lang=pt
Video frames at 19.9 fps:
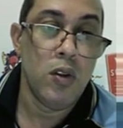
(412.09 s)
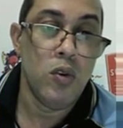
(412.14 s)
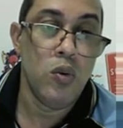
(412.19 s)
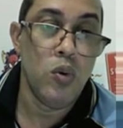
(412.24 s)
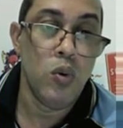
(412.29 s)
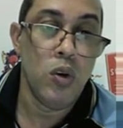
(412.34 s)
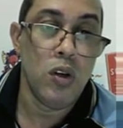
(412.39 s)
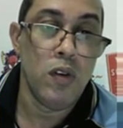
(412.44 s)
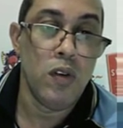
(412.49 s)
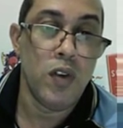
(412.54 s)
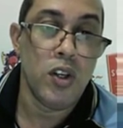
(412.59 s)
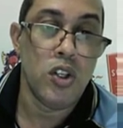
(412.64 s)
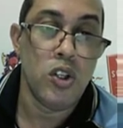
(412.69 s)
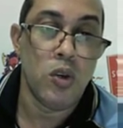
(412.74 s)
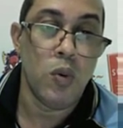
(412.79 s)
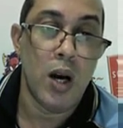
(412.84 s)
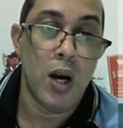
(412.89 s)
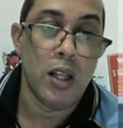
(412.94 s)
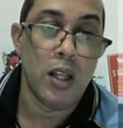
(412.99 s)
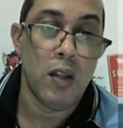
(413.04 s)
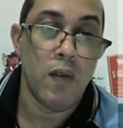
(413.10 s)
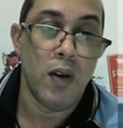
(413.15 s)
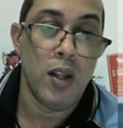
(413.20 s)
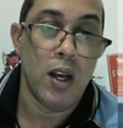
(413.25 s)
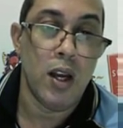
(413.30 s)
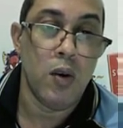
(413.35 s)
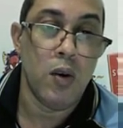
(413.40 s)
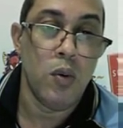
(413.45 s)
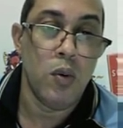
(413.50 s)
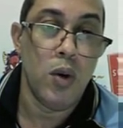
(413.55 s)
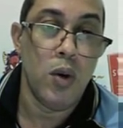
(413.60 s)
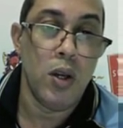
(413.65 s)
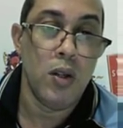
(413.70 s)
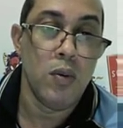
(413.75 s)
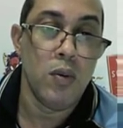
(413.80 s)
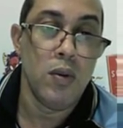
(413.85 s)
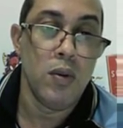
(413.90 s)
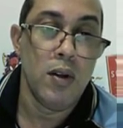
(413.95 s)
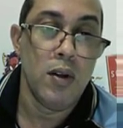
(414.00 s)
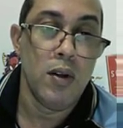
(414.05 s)
2 vezes 4 vai dar
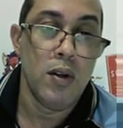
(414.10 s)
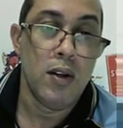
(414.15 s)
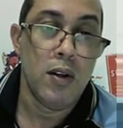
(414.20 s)
8.